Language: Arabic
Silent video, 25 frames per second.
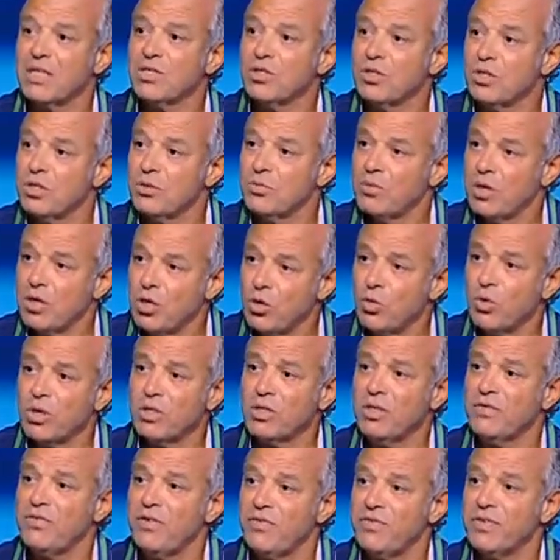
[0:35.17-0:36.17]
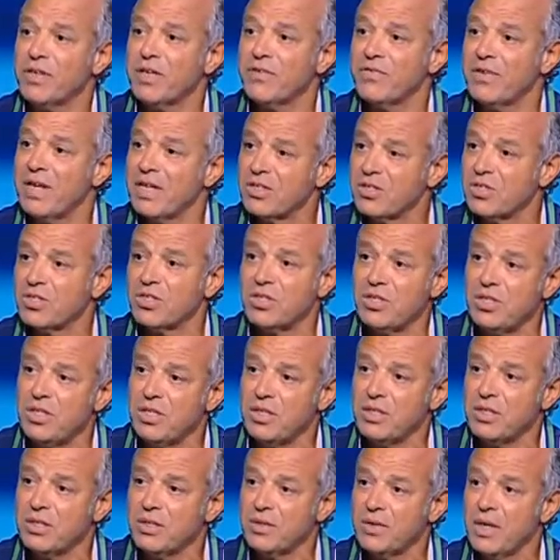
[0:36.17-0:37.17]
عايز يبقى ليه وضع في الفرقه في
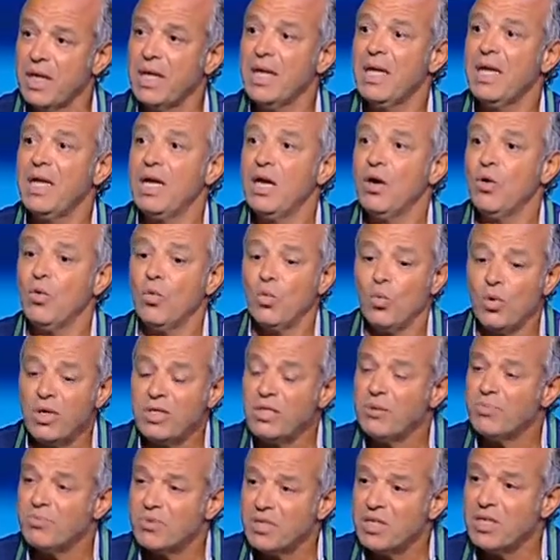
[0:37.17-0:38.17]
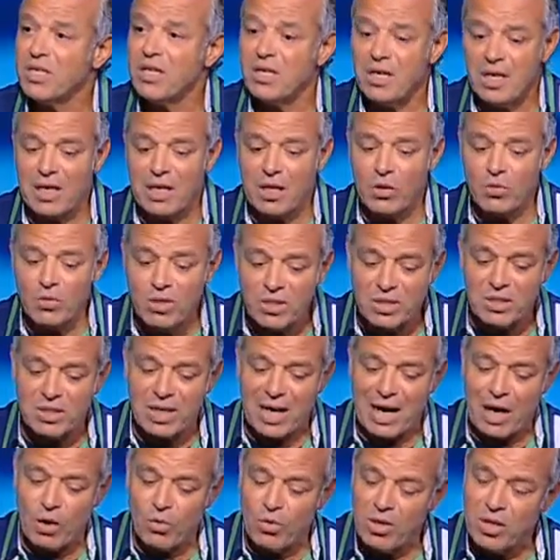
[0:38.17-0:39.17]
الاساسيين ودي بتيجي لو
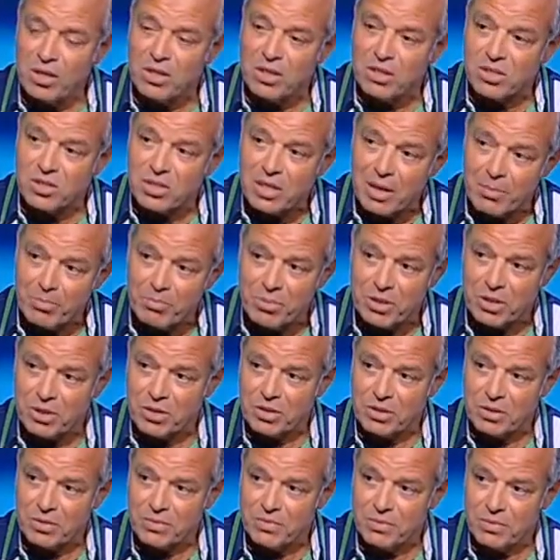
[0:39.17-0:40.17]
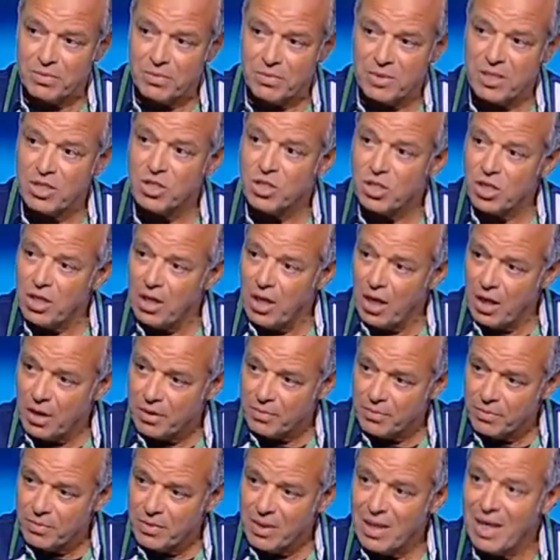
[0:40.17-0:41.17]
انت حاولت تثبت تشكيله
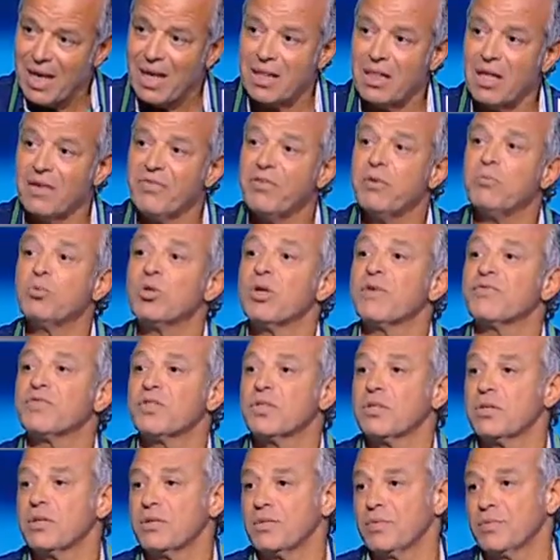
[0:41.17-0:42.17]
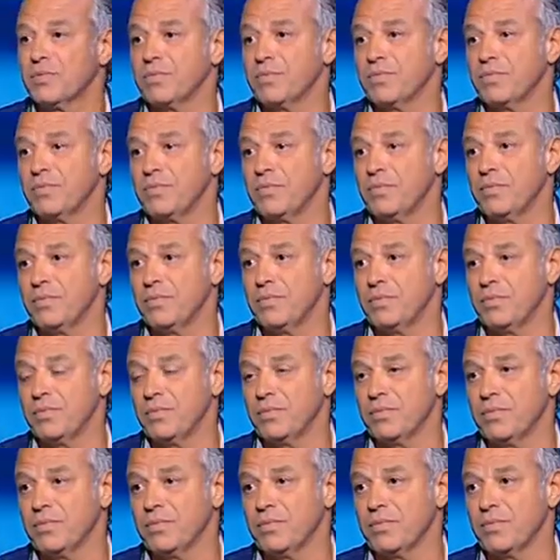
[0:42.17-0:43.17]
هتلاقي في منافسه
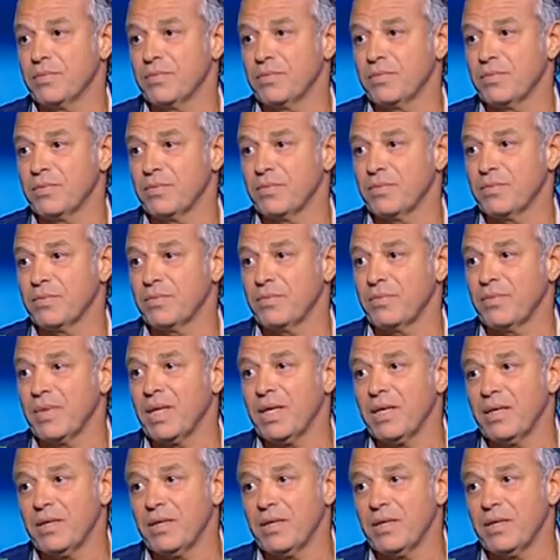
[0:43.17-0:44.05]
هتلاقي في منافسه انا